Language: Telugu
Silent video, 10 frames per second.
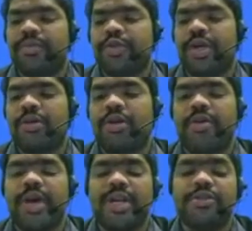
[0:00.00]
దూరంగా ఉన్న
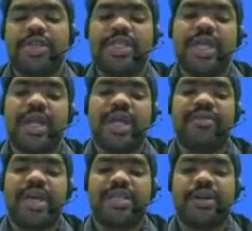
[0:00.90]
వాటిని వచ్చేసి రేర్
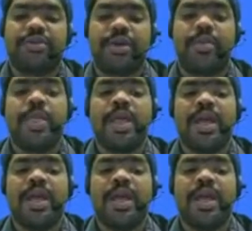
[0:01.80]
ఫ్యాక్షన్ అంటున్నాం